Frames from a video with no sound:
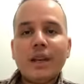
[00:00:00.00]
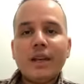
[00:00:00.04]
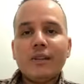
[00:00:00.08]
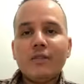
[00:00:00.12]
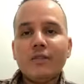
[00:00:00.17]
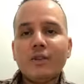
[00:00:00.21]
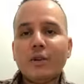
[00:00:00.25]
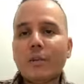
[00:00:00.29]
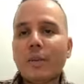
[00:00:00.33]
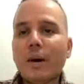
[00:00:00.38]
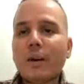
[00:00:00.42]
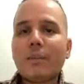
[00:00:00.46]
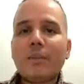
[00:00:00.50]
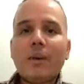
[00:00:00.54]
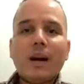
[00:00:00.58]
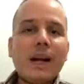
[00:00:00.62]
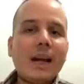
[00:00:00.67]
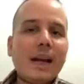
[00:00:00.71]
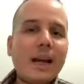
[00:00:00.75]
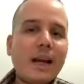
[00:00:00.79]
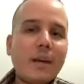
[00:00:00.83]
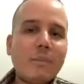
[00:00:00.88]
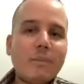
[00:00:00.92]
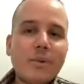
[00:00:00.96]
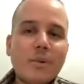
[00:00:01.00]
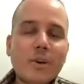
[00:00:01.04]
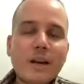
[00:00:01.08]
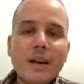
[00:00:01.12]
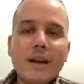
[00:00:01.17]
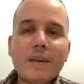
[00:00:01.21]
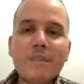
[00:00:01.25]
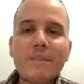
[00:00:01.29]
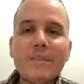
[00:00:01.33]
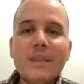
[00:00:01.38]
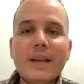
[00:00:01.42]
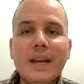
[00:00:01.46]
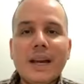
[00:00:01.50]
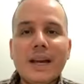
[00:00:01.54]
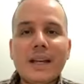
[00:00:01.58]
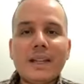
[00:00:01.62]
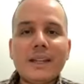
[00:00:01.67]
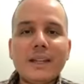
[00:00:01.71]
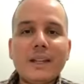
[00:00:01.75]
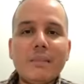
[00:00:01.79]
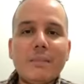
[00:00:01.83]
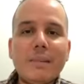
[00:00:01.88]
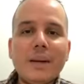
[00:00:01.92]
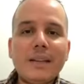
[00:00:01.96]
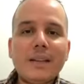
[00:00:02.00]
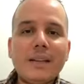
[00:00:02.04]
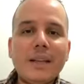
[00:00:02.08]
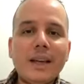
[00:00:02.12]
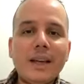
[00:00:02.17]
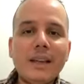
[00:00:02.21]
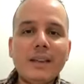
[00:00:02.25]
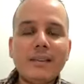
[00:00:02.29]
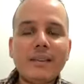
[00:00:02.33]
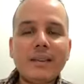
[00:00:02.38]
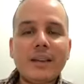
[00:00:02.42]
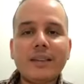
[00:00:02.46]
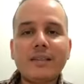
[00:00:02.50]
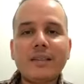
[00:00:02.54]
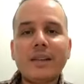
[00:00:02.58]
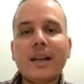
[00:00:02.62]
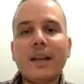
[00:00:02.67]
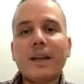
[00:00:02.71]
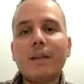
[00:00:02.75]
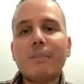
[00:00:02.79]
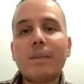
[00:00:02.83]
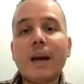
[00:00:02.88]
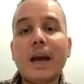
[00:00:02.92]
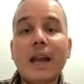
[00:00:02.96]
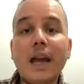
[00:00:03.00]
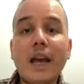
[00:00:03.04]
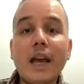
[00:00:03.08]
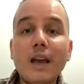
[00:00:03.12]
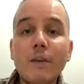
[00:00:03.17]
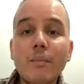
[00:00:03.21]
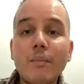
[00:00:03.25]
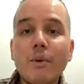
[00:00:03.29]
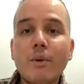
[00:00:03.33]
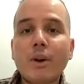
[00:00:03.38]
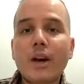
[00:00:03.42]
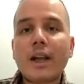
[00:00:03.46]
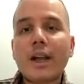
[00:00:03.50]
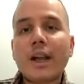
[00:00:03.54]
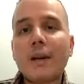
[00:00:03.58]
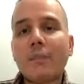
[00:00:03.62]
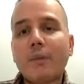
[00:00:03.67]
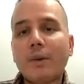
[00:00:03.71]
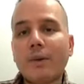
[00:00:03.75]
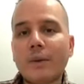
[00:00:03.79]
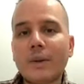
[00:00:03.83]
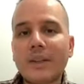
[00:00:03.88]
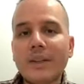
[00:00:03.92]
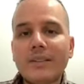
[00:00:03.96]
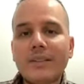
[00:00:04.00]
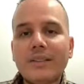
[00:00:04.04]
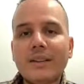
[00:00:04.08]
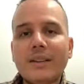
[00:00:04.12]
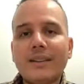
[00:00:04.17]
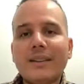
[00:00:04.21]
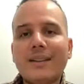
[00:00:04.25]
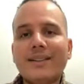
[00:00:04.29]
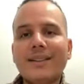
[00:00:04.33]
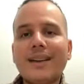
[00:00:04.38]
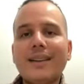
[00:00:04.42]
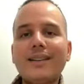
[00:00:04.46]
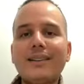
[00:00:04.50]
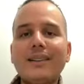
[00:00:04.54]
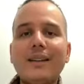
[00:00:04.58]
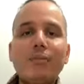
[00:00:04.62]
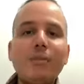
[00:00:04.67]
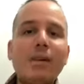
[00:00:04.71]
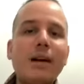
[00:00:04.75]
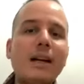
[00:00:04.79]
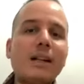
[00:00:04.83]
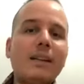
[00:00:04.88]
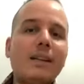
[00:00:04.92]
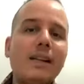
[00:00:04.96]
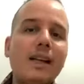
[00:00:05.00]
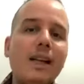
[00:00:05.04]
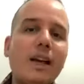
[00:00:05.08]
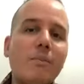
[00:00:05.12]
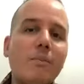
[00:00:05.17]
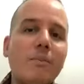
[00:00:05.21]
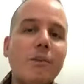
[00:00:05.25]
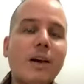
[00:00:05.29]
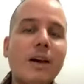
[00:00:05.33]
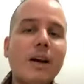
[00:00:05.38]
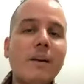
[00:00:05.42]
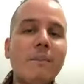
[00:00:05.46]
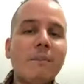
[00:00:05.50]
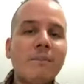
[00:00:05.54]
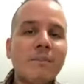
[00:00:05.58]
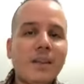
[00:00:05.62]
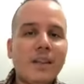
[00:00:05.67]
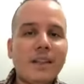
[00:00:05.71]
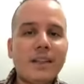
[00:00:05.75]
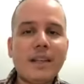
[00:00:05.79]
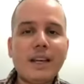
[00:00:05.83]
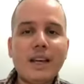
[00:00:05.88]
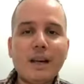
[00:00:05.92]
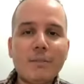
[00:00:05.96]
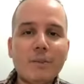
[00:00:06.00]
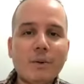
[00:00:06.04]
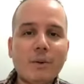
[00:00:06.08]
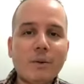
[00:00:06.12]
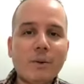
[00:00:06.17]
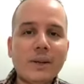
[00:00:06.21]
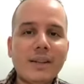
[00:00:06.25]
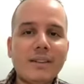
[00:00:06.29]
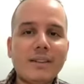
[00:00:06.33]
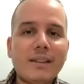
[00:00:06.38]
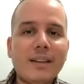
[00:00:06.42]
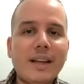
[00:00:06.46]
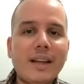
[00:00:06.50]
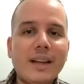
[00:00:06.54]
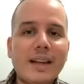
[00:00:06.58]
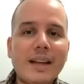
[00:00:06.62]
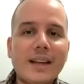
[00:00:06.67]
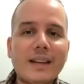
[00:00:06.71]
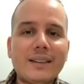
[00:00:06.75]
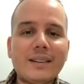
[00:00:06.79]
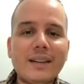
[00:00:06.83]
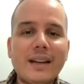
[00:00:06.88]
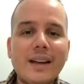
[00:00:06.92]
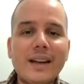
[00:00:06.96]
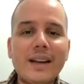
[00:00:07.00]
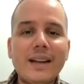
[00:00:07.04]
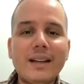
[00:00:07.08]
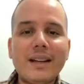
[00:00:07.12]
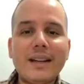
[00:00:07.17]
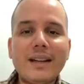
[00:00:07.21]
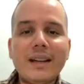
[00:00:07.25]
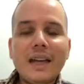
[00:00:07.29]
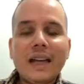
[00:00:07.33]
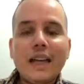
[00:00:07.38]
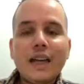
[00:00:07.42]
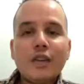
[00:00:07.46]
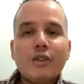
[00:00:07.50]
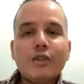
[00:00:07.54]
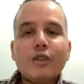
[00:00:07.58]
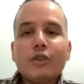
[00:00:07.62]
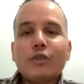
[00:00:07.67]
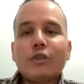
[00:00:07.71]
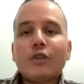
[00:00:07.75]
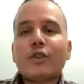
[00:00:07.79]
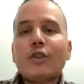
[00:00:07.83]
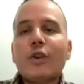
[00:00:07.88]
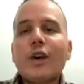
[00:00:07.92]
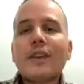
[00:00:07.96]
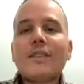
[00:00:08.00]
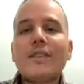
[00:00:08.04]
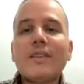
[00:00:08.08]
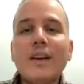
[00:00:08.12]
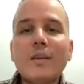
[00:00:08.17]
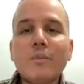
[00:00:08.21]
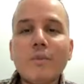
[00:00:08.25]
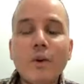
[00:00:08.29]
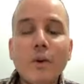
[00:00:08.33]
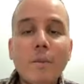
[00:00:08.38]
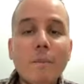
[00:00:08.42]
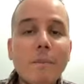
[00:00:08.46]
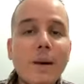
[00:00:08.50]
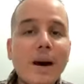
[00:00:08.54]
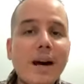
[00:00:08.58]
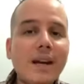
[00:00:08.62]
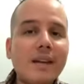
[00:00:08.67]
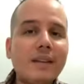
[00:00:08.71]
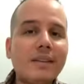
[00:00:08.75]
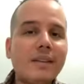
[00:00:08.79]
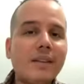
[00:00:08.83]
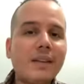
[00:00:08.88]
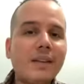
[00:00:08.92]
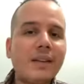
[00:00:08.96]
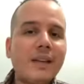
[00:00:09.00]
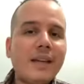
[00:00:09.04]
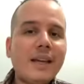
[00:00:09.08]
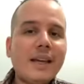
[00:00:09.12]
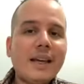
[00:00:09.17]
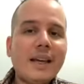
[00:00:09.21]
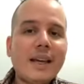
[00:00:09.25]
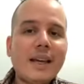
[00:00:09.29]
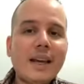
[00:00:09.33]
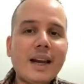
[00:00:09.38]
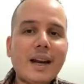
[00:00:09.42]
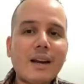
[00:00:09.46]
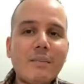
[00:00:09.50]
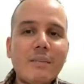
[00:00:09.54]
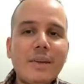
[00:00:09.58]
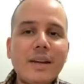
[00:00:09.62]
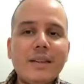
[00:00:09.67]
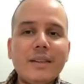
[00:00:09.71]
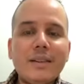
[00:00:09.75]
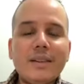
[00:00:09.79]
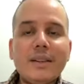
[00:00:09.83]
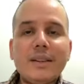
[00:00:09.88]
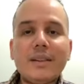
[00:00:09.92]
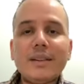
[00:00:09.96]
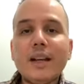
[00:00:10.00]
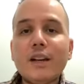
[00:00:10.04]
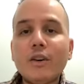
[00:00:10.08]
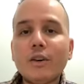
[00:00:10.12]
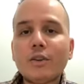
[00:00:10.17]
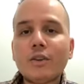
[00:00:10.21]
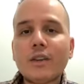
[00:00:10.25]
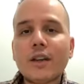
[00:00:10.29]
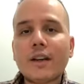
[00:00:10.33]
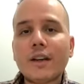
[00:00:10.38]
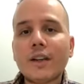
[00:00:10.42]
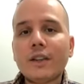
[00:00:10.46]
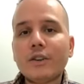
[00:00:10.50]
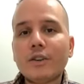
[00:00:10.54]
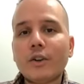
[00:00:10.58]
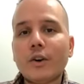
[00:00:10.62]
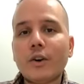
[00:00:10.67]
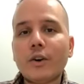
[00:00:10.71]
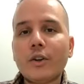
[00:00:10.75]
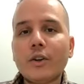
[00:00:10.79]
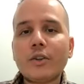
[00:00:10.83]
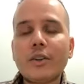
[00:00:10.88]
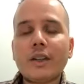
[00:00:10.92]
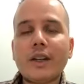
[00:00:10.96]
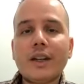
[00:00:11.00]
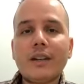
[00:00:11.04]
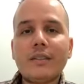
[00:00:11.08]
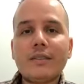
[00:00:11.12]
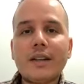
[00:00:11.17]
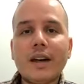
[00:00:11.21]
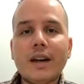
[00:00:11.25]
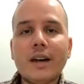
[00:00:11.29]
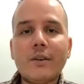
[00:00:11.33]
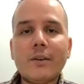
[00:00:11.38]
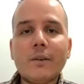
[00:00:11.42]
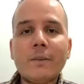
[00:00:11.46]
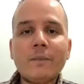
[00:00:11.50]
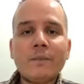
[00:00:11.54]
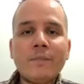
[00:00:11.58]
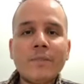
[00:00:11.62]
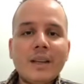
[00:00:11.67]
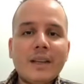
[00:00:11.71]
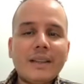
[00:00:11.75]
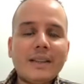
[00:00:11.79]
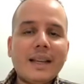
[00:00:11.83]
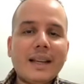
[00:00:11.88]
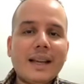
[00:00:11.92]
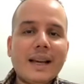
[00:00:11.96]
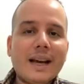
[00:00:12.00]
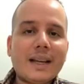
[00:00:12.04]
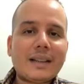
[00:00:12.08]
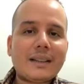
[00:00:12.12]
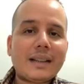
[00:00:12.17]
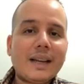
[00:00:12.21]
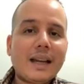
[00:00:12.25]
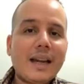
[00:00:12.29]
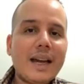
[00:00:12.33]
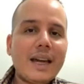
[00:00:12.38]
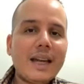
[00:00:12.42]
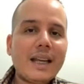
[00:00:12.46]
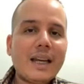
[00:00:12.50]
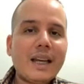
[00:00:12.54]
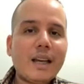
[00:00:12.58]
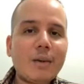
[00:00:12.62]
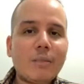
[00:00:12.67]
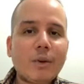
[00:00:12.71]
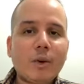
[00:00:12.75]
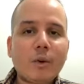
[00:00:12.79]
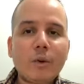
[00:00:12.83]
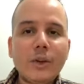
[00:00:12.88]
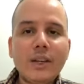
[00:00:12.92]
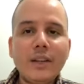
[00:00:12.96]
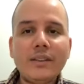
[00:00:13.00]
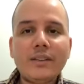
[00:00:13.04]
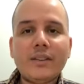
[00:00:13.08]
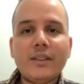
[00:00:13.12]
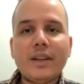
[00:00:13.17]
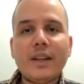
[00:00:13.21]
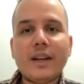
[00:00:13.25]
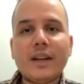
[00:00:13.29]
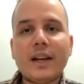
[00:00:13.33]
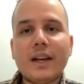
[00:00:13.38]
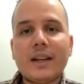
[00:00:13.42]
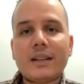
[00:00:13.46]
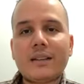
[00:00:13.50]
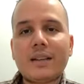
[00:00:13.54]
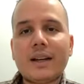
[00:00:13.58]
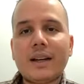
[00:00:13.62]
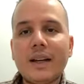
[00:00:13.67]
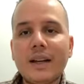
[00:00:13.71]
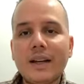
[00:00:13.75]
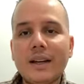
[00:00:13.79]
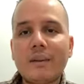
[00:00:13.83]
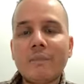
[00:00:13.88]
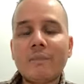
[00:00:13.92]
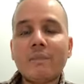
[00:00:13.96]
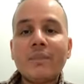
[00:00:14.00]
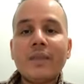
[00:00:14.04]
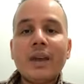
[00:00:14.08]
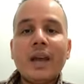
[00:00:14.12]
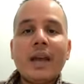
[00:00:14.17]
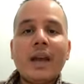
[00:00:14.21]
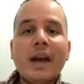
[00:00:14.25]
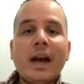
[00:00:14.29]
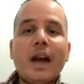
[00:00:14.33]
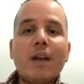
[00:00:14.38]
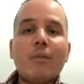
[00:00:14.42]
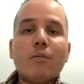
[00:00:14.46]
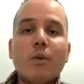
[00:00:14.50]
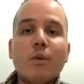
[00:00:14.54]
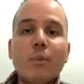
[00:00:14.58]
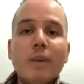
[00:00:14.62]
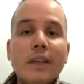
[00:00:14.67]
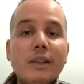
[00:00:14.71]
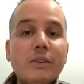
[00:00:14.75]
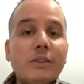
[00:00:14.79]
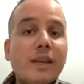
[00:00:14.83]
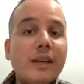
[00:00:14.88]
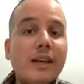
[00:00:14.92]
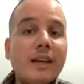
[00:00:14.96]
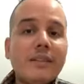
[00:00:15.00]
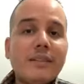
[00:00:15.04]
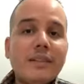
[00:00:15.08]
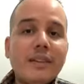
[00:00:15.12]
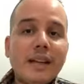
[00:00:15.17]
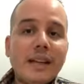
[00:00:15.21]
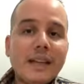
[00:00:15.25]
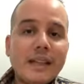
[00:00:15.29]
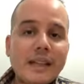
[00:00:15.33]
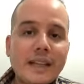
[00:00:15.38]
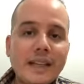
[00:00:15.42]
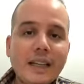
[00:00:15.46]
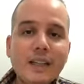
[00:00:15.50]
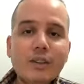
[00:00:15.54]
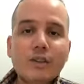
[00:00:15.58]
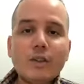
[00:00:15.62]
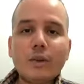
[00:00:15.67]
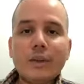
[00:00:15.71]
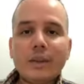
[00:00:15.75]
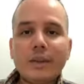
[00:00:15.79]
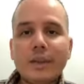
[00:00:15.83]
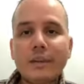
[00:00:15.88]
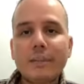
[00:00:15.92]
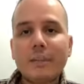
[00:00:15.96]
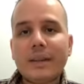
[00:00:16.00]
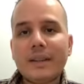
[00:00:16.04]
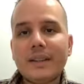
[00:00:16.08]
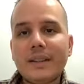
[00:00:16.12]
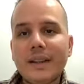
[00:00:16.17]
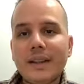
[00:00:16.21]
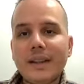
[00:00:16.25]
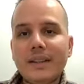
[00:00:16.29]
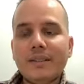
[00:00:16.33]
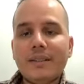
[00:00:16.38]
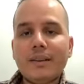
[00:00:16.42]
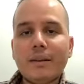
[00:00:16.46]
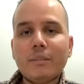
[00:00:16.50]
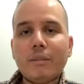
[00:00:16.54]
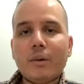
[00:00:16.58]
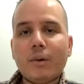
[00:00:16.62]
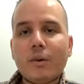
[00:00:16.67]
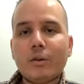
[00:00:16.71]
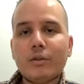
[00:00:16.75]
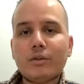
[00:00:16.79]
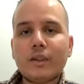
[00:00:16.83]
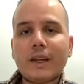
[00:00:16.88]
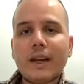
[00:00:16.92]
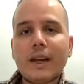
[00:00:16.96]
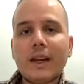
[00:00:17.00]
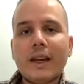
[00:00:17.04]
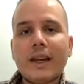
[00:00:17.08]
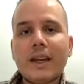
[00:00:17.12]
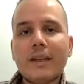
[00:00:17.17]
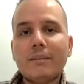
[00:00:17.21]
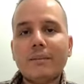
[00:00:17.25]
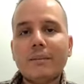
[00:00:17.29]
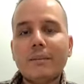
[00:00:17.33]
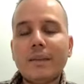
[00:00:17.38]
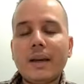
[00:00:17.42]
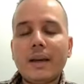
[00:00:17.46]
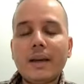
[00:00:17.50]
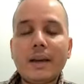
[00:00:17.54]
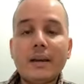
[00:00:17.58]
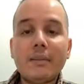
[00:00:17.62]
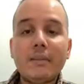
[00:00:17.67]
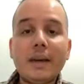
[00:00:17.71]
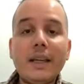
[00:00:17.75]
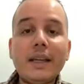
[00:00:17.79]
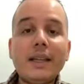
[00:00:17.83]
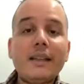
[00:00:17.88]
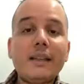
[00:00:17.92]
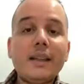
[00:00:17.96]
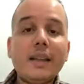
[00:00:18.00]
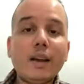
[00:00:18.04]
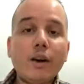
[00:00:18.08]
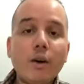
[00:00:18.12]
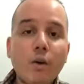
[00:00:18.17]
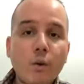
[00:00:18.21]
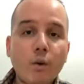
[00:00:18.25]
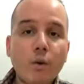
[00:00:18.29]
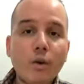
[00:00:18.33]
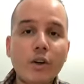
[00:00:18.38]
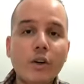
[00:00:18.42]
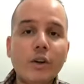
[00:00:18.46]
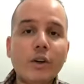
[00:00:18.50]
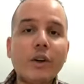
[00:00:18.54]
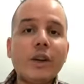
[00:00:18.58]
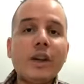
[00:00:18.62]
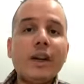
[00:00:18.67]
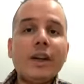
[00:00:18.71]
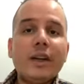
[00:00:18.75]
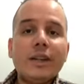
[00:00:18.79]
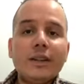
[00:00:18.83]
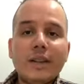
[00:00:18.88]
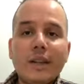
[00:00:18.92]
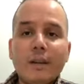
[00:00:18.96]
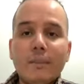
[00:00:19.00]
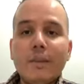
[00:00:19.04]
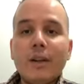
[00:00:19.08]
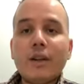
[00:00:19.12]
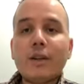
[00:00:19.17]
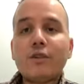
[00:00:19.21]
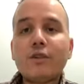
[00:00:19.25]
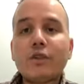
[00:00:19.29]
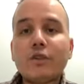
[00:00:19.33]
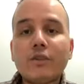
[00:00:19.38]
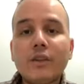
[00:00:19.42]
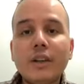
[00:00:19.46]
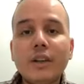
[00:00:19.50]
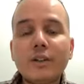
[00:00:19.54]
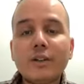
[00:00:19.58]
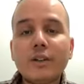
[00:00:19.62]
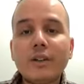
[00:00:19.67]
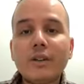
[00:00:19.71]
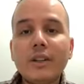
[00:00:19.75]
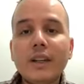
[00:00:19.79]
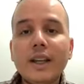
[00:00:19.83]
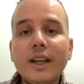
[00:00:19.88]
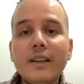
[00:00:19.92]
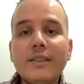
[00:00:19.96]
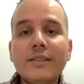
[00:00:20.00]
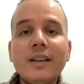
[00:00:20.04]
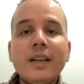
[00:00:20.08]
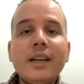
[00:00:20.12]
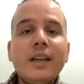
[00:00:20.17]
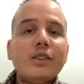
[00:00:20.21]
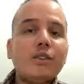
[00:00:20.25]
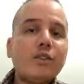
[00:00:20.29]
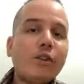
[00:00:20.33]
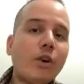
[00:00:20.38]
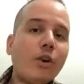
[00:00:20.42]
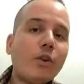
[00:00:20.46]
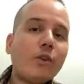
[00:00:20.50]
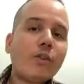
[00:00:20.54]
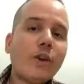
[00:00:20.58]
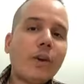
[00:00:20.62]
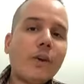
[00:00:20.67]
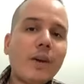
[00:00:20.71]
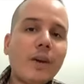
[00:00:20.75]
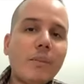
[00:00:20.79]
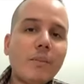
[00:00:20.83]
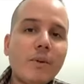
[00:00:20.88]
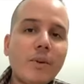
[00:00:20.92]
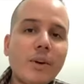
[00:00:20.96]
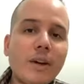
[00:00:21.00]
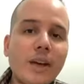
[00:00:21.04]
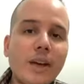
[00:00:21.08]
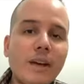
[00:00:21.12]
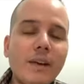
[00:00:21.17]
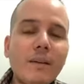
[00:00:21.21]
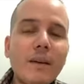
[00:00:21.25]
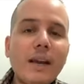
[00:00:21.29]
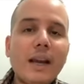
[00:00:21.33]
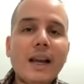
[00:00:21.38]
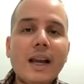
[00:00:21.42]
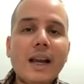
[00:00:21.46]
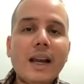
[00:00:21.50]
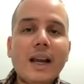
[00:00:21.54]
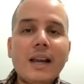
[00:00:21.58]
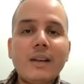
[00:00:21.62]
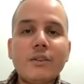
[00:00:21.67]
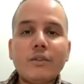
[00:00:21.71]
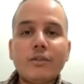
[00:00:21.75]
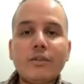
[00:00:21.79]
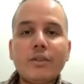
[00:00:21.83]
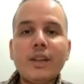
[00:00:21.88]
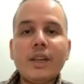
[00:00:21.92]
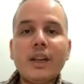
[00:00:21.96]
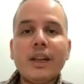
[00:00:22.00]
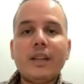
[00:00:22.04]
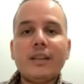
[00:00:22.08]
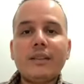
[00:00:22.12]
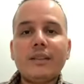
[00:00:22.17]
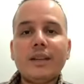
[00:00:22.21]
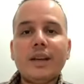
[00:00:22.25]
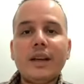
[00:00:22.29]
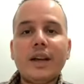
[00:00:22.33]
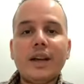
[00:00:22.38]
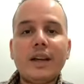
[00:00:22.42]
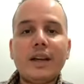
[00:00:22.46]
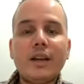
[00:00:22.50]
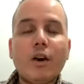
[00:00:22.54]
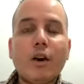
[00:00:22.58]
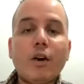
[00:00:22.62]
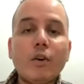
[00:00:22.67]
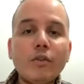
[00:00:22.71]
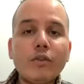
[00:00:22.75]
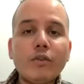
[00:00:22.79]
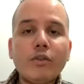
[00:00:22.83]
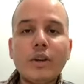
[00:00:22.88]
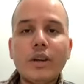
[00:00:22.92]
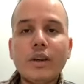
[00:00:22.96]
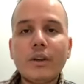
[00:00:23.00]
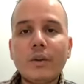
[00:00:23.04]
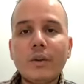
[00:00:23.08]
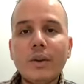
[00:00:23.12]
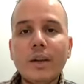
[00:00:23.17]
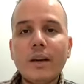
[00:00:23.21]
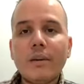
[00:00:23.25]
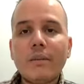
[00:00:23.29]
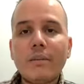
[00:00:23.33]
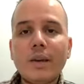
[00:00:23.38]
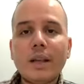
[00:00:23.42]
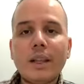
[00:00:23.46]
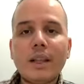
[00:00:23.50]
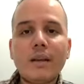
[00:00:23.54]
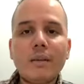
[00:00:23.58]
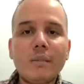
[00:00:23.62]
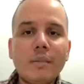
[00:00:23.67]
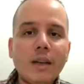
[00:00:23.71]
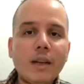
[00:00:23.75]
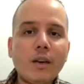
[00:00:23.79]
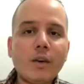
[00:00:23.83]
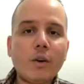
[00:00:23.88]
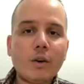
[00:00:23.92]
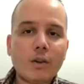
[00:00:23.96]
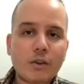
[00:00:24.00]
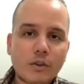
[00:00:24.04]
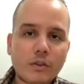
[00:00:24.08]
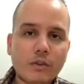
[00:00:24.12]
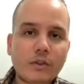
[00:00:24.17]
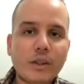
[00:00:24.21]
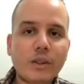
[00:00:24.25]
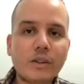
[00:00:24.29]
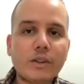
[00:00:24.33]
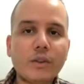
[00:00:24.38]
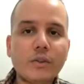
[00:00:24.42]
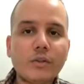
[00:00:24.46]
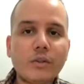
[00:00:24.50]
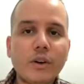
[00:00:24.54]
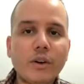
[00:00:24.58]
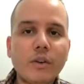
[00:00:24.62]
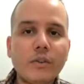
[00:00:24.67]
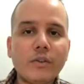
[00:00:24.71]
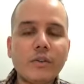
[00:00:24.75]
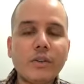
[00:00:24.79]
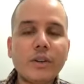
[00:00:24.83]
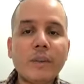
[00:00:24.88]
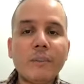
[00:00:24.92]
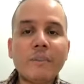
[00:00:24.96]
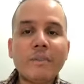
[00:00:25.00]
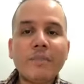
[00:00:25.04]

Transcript: Nos vamos a la época de las independencias, a la, época de la provincia de Santa Marta, a la época de la provincia de Cartagena. Nosotros hacíamos parte claramente de los territorios del estado de Cartagena, de la provincia de Cartagena al momento en que sea el grito de independencia en Bogotá en el 20 de julio de 1810, todos sabemos que el año siguiente, el 11 de noviembre de 1811,